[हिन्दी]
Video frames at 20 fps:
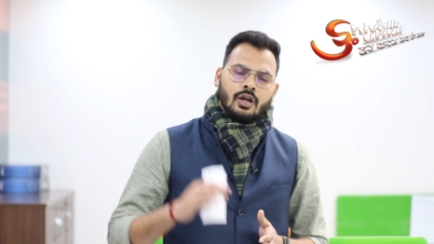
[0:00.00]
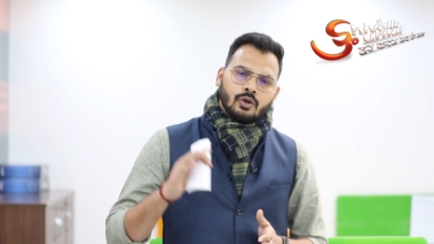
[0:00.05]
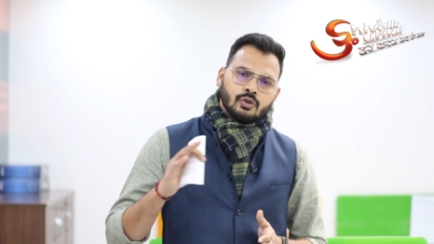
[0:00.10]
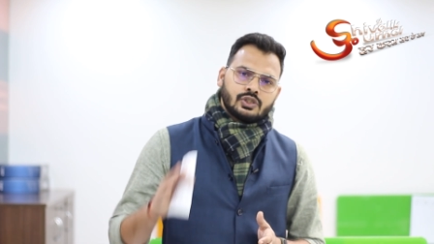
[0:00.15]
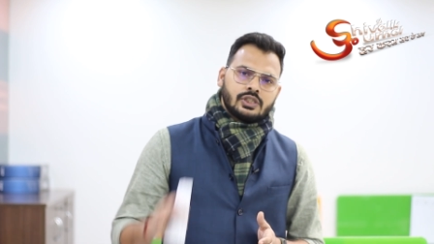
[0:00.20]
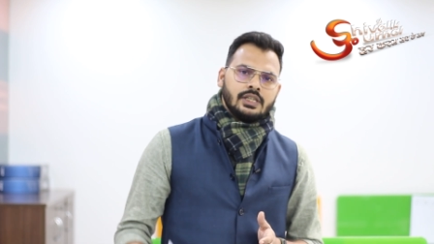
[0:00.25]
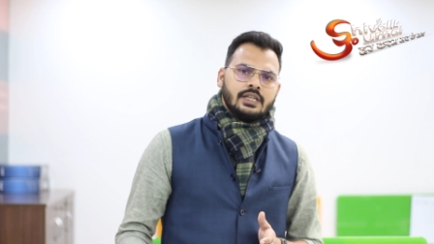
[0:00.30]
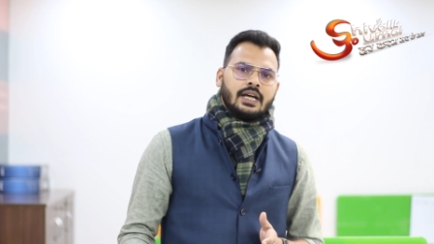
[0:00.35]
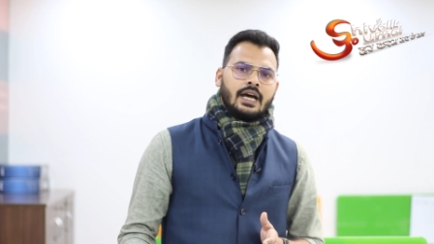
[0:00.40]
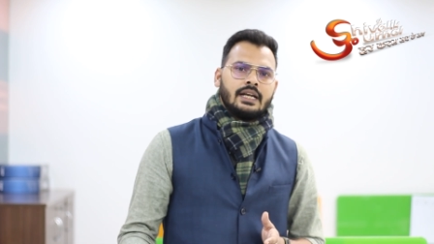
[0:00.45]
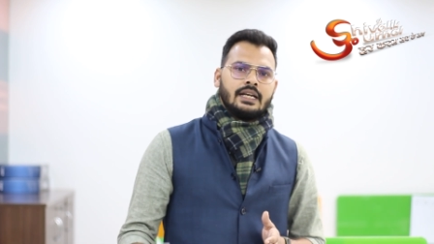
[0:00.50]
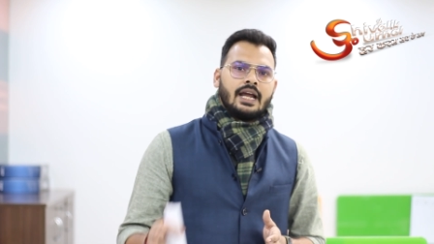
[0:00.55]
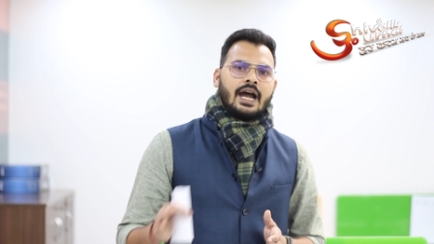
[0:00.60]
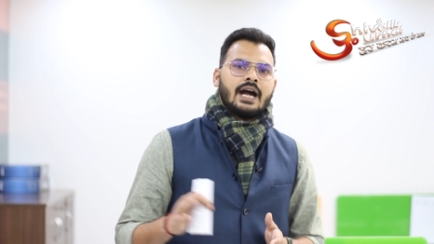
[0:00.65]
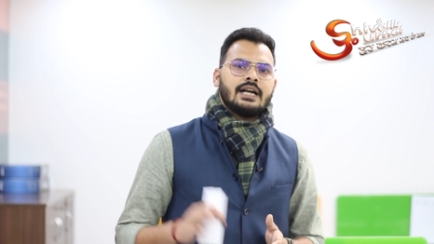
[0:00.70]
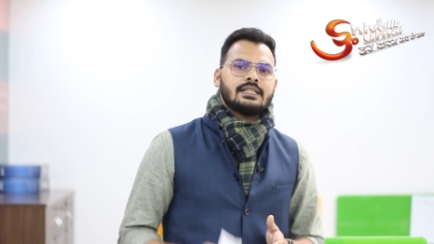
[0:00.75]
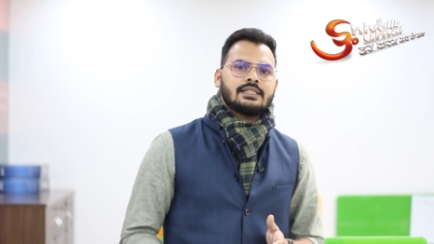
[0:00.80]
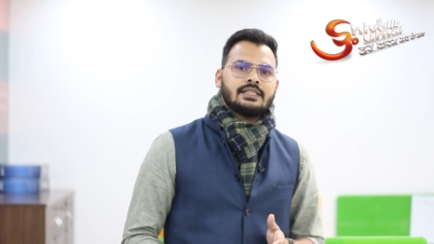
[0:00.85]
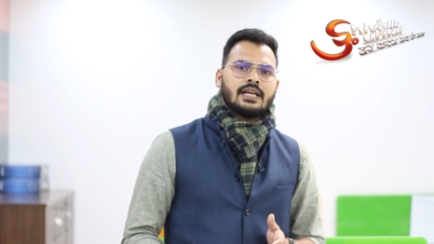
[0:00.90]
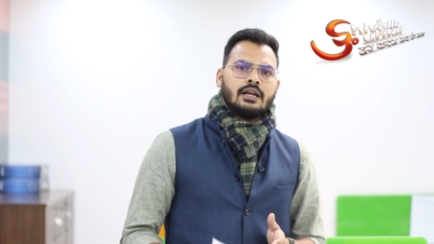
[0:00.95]
उसी घर ने
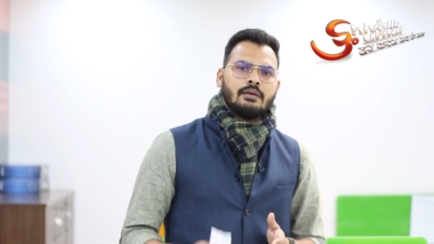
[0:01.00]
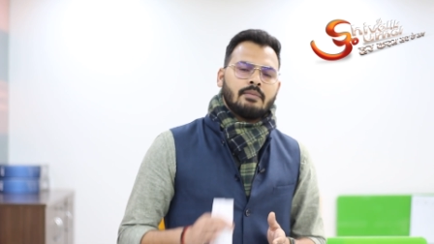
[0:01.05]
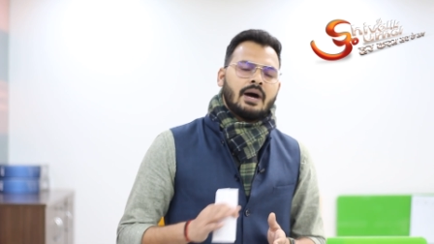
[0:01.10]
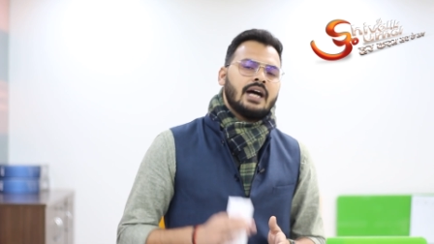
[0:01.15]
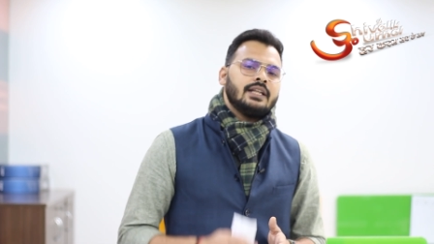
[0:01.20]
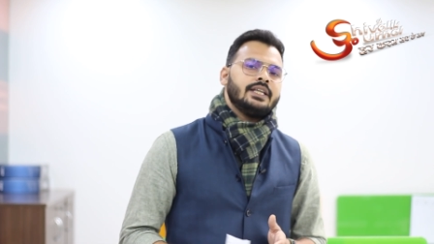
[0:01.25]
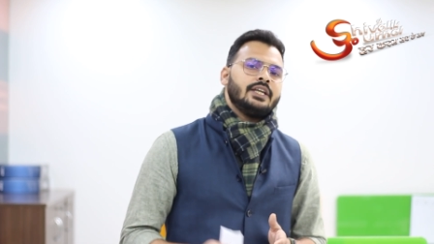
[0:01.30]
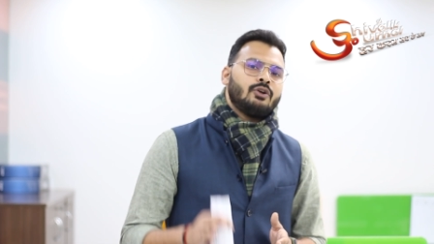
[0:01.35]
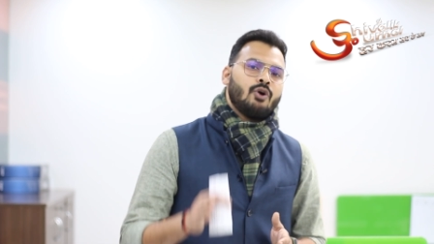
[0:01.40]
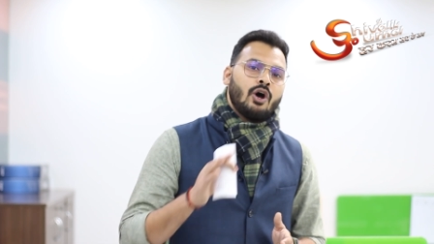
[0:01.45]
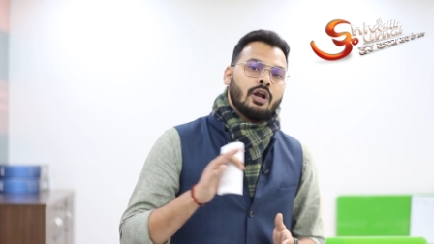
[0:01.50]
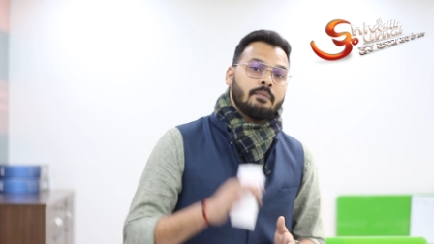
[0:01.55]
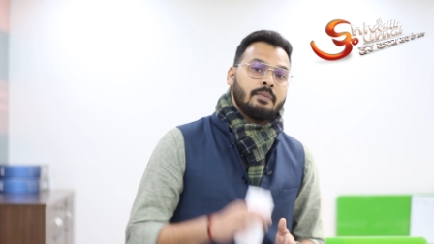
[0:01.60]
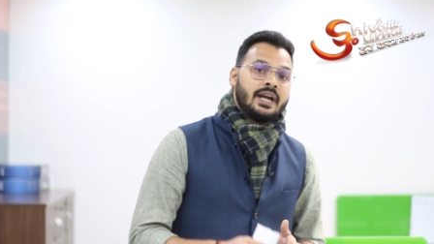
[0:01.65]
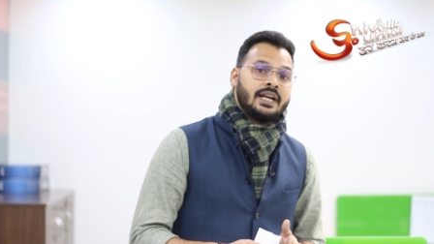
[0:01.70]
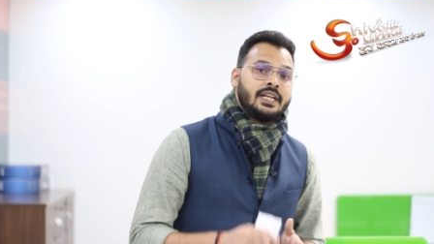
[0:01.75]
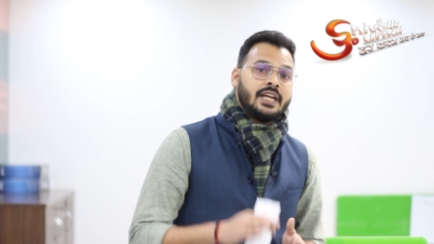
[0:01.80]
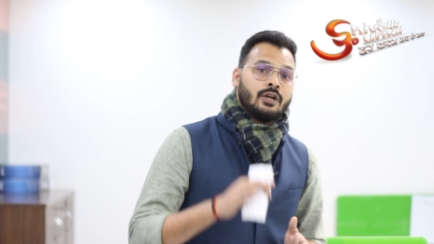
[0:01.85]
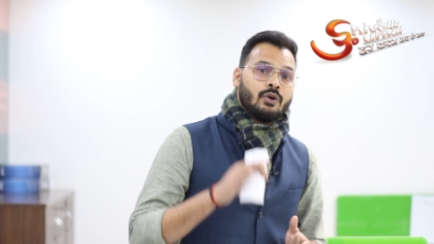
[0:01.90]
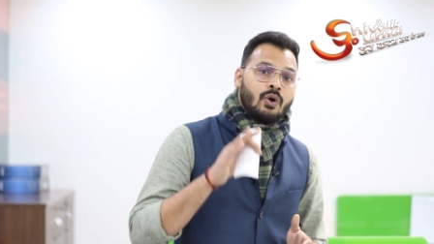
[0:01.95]
आठ साल बाद एक और
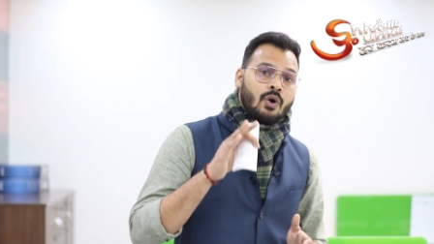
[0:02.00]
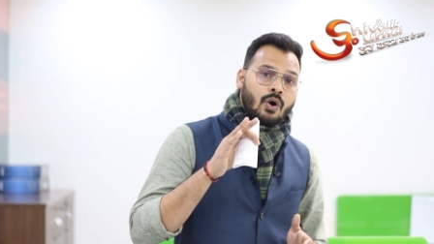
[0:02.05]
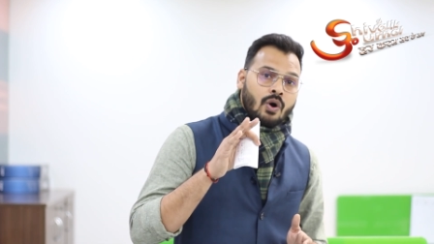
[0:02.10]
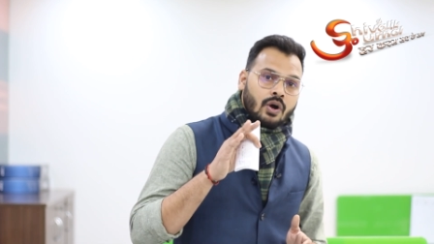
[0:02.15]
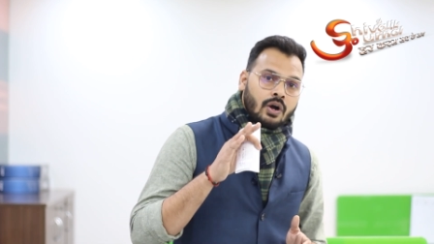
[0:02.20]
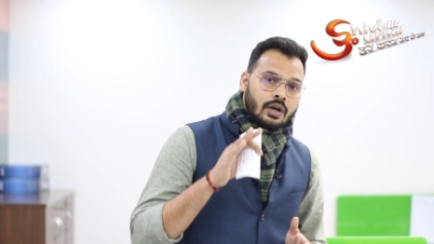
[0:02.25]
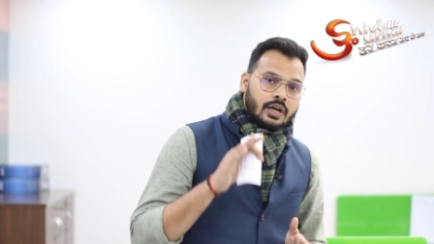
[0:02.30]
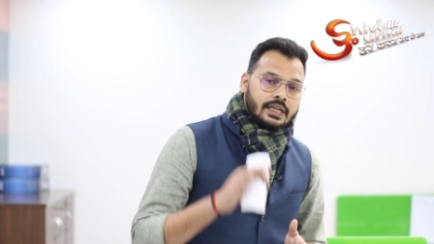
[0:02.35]
बेटे को